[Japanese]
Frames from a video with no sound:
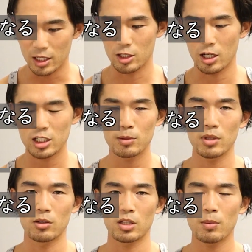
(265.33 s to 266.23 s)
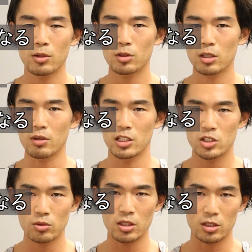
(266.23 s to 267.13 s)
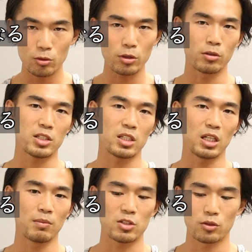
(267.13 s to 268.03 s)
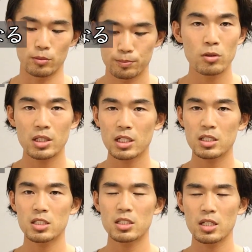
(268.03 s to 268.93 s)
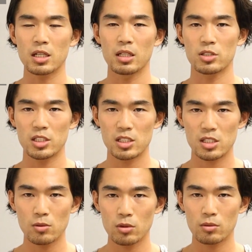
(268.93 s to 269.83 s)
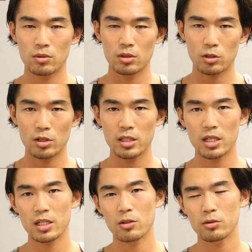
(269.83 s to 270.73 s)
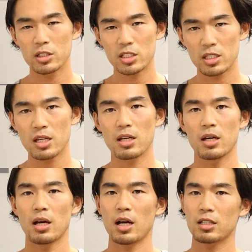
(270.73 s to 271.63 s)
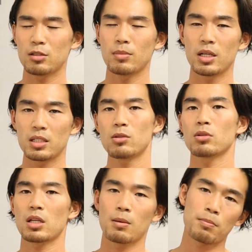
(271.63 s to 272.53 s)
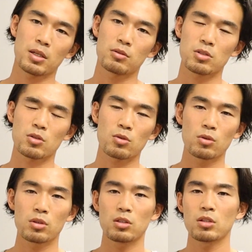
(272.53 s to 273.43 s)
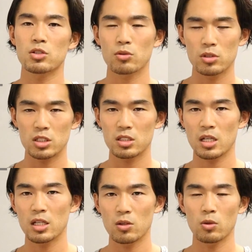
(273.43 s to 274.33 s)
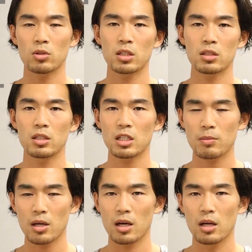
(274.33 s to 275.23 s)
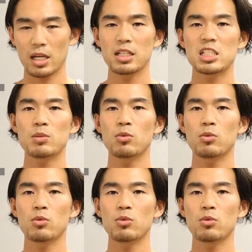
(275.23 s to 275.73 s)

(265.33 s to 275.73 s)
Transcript: えっ、ー、と、白米を食べるときは一緒に取るようにしてあげましょう。こんな感じで、脂質を取らないようにして白米とタンパク質を取るっていうような食事内容を行っていけば体脂